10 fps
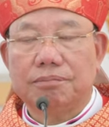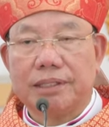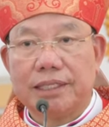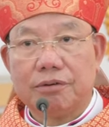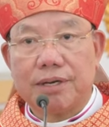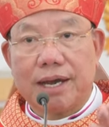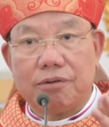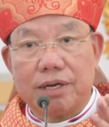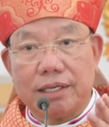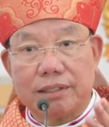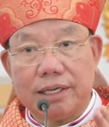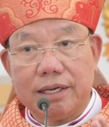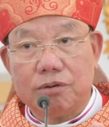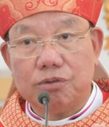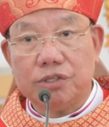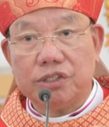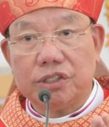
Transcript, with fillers: mà theo đạo là theo Đức